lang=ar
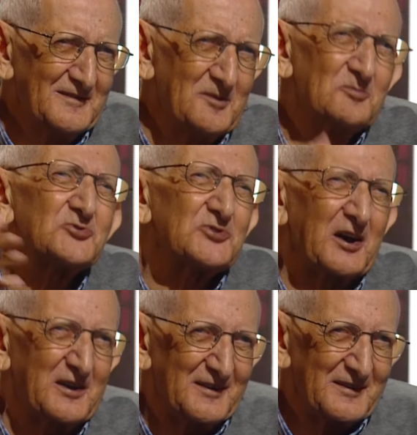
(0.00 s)

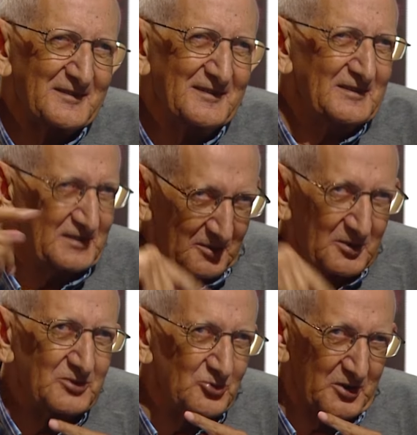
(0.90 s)
مسخر
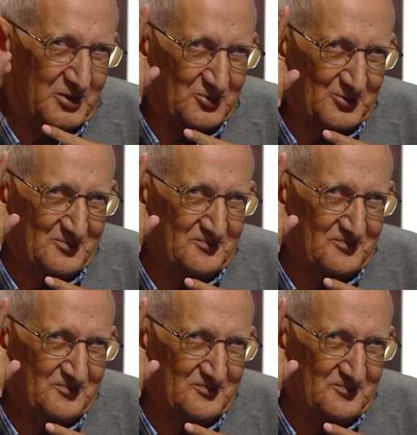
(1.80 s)
عندما يريدوا